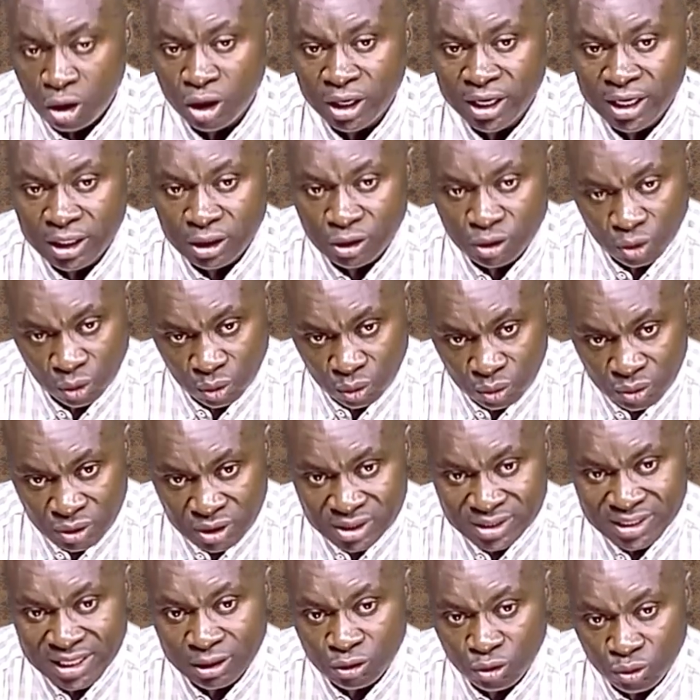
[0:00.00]
Eto
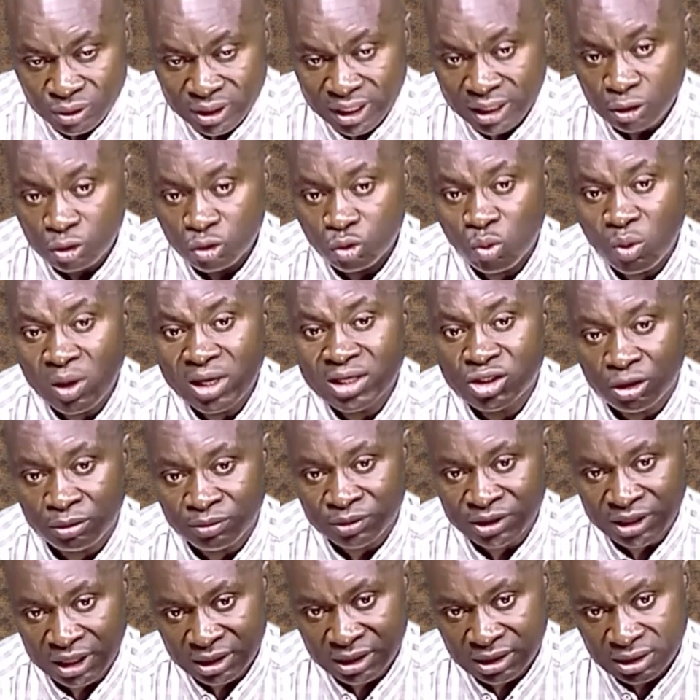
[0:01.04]
s'est donné trois
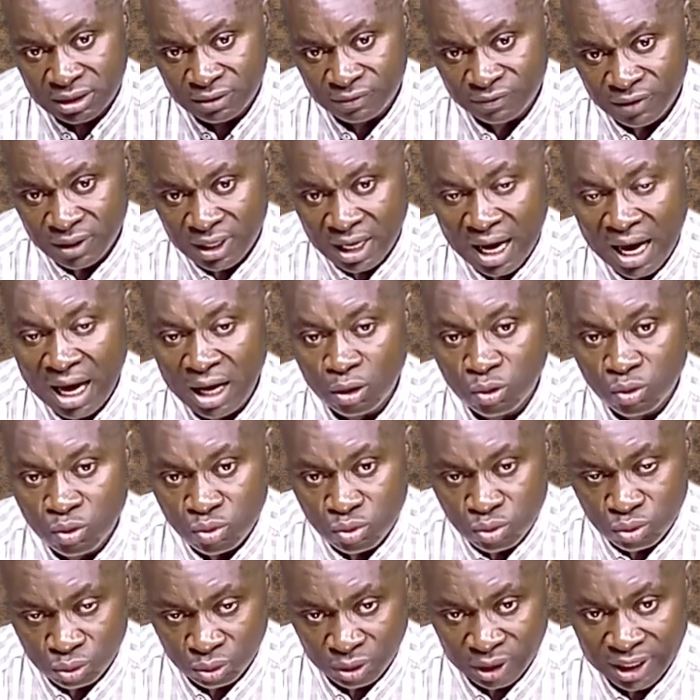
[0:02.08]
objectifs à
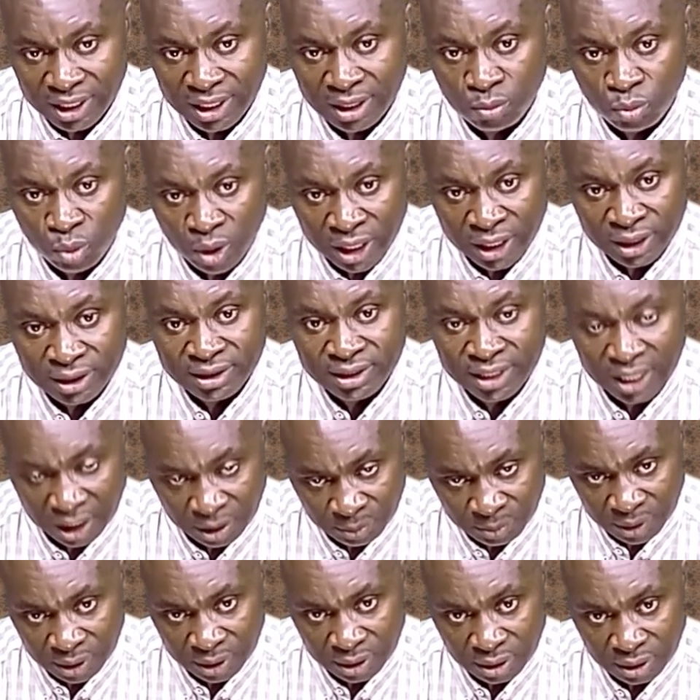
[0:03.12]
court et moyen
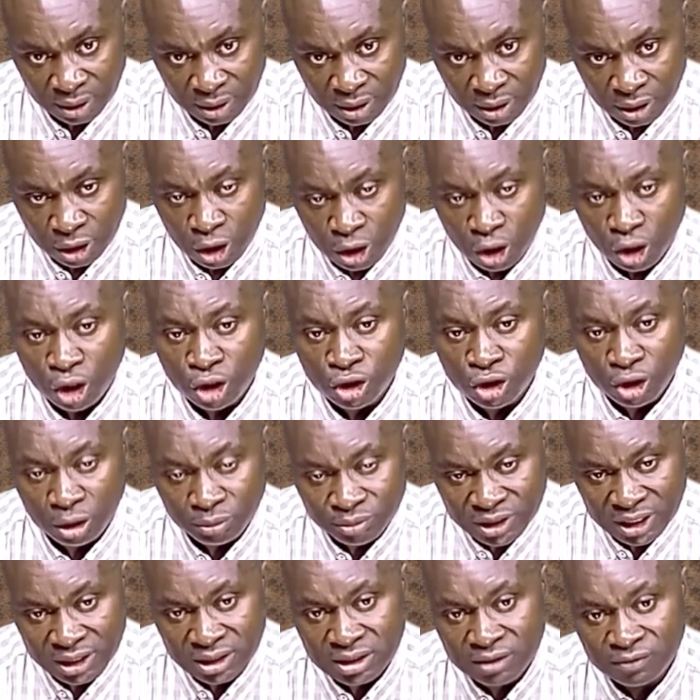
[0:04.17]
terme. Un
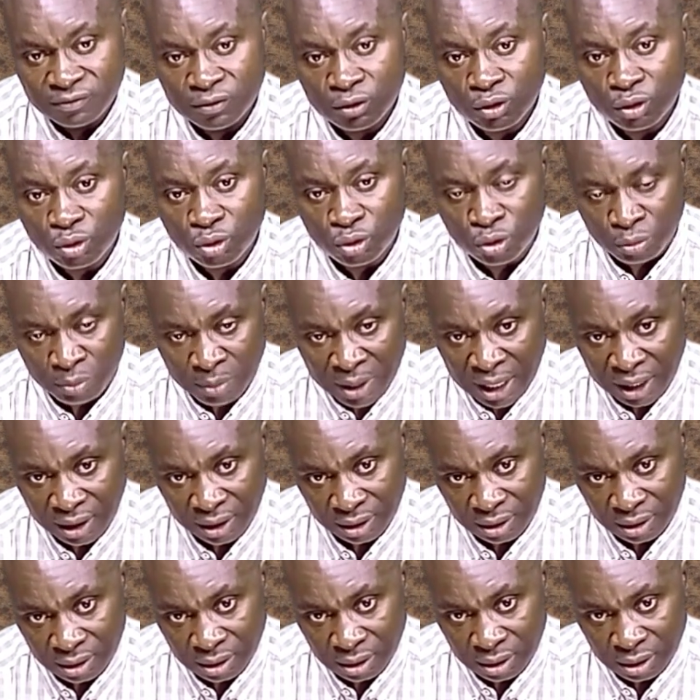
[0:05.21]
objectif humain,
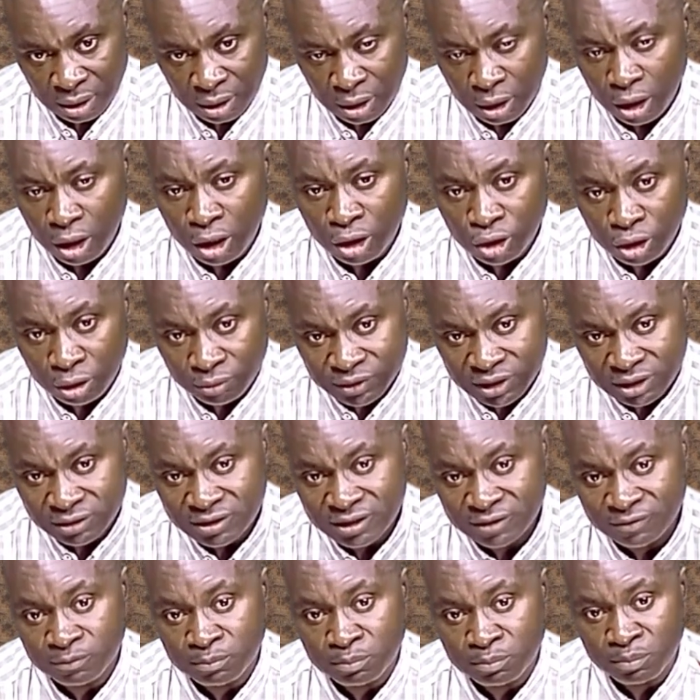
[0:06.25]
un
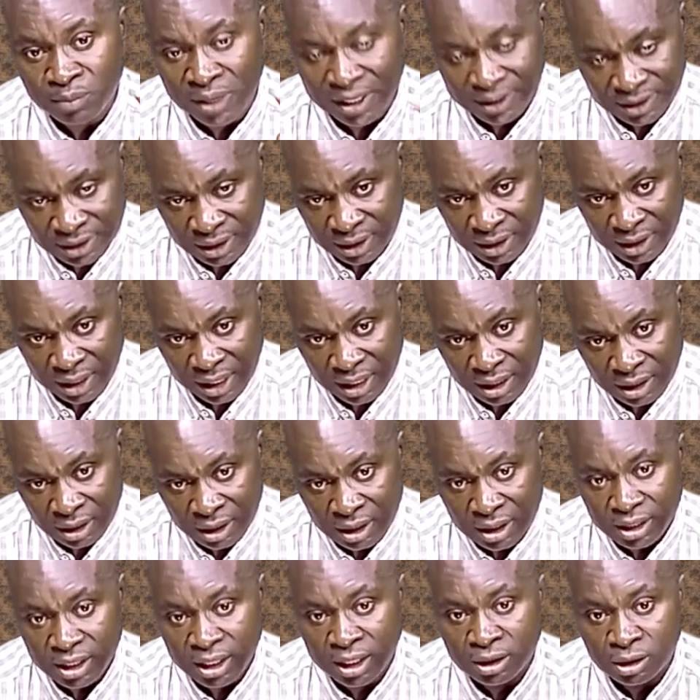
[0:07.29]
objectif matériel
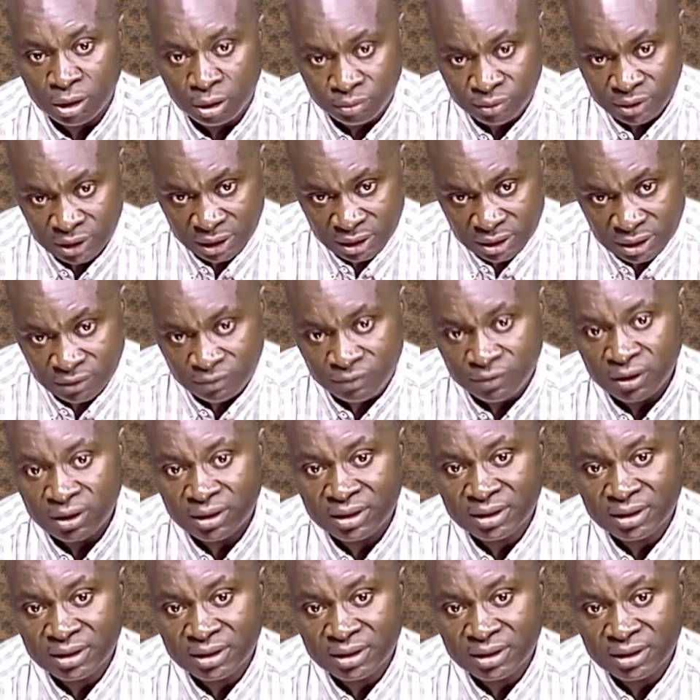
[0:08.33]
et un objectif